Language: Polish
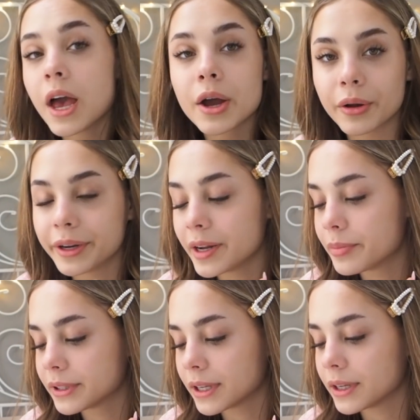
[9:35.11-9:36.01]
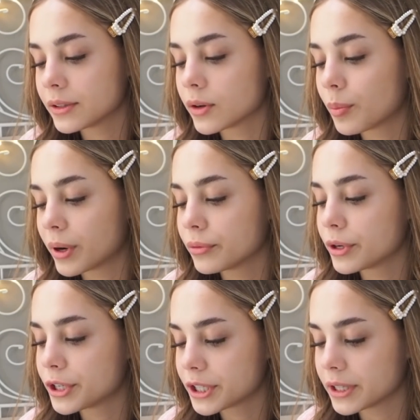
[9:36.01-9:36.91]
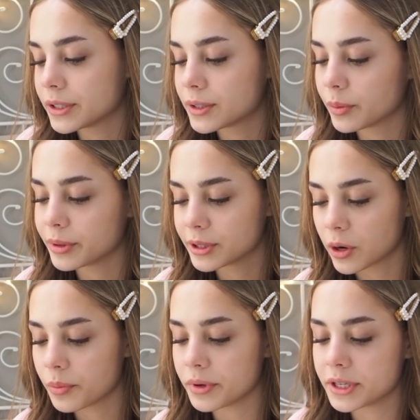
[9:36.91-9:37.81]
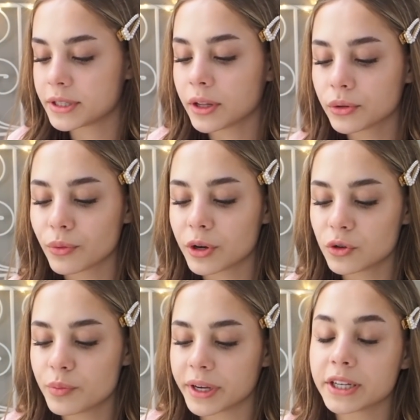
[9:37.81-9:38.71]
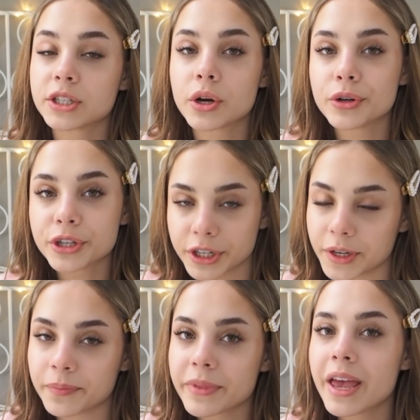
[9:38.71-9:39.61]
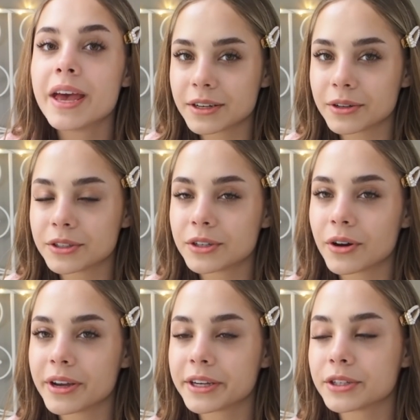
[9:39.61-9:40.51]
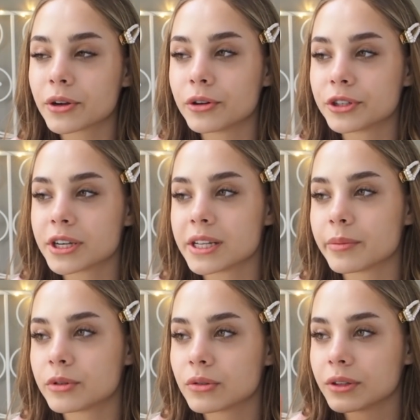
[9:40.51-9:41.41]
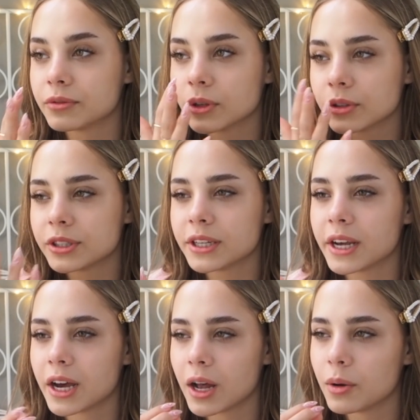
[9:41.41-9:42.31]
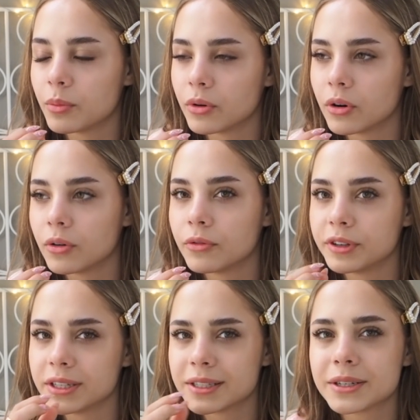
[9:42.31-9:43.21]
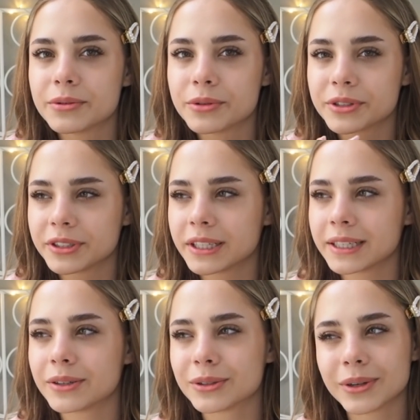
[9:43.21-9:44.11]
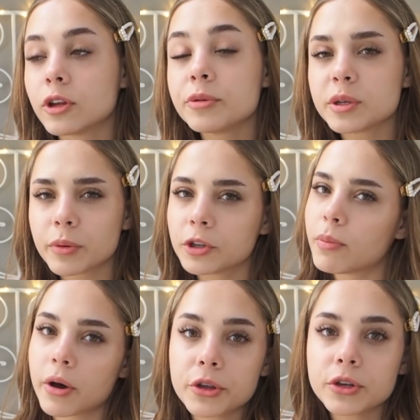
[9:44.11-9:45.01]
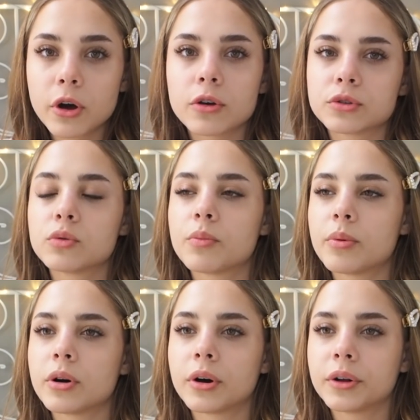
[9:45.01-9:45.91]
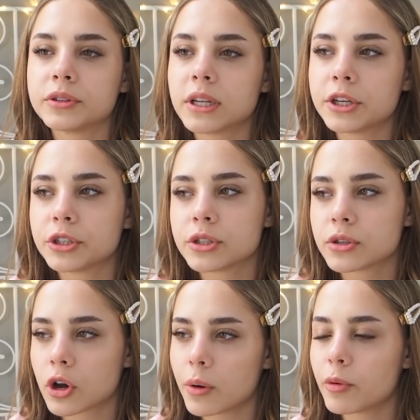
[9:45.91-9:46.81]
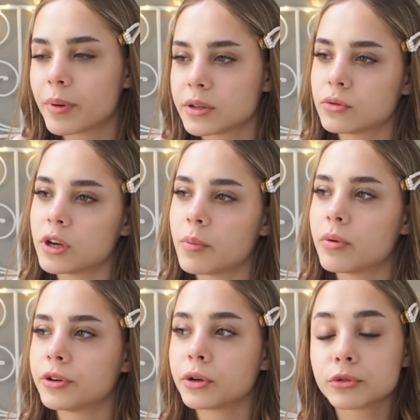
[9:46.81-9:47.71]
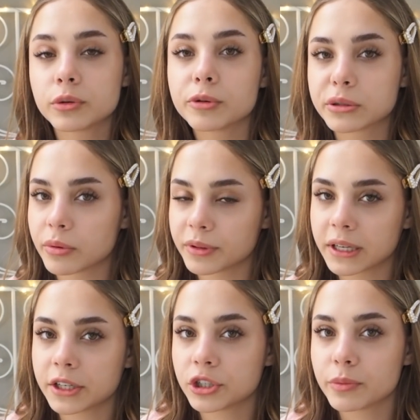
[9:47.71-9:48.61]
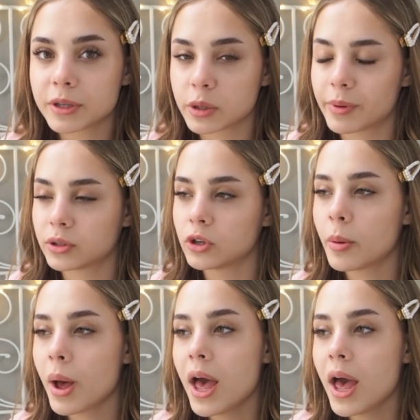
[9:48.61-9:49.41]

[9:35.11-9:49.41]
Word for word: Kolejne pytanie to planujesz kiedyś sobie zrobić tatuaż lub jakieś kolczyki. Jeśli chodzi o jakieś kolczyki na przykład w nosie albo w języku czy coś takiego, to, to mi się podoba u innych osób, bo to zależy co komu pasuje, bo niektórym osobom takie rzeczy bardzo pasują,